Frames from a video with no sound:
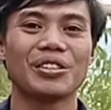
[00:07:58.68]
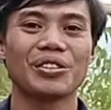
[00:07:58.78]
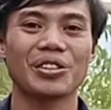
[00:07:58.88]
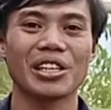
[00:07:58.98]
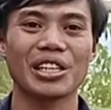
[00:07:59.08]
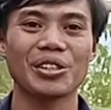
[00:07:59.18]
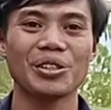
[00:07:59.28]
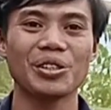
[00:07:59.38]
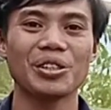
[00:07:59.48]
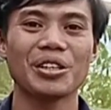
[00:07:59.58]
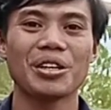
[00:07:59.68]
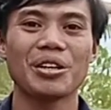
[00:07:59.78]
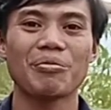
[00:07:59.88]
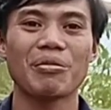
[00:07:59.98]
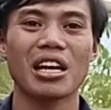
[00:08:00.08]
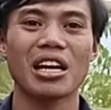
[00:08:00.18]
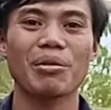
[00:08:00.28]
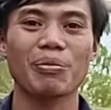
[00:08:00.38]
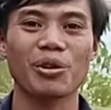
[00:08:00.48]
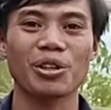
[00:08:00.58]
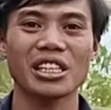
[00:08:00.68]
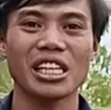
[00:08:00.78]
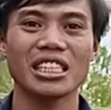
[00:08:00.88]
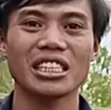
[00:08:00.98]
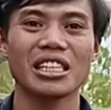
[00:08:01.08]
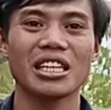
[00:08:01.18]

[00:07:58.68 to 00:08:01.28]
Untuk itu, marilah berproses,